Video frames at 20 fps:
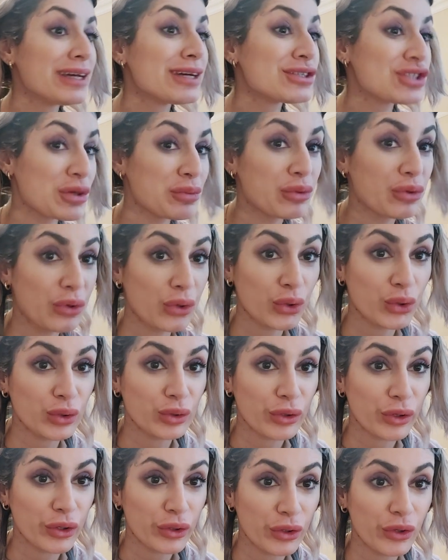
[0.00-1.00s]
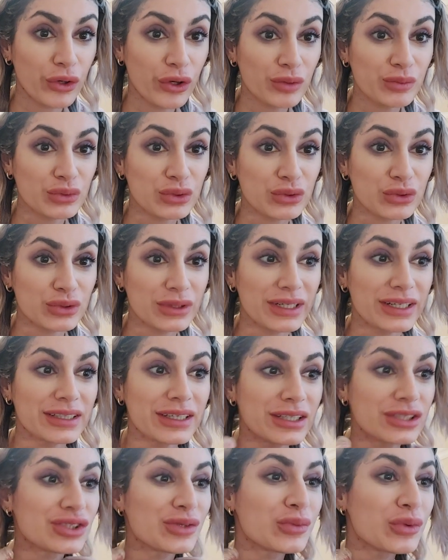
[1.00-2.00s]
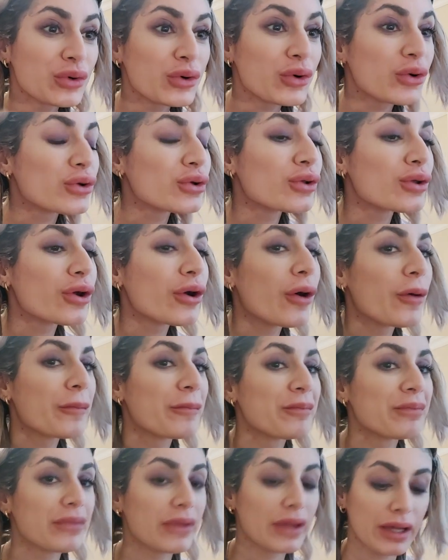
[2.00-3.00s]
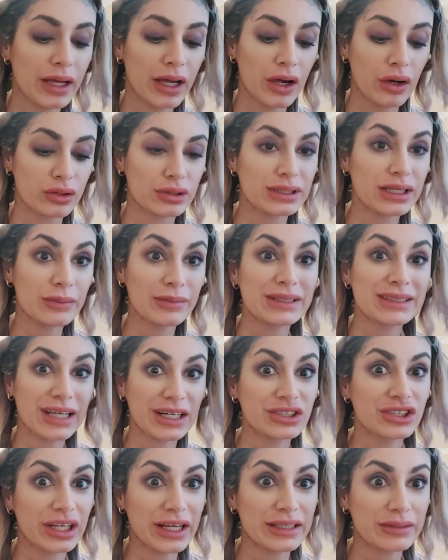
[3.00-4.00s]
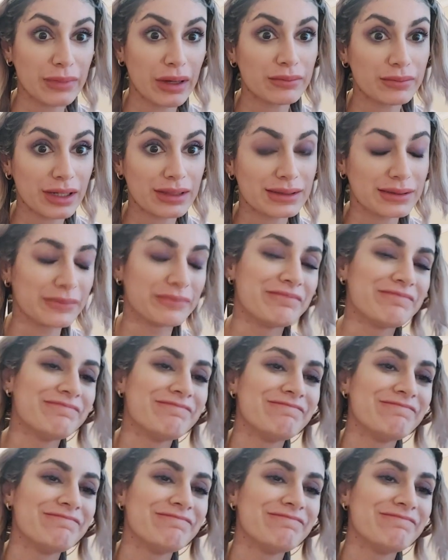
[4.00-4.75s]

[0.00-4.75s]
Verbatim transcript: çabuk koyuluyor. Görüyor musunuz ne kadar çabuk koyuluyor? O yüzden biraz acele etmem lazım.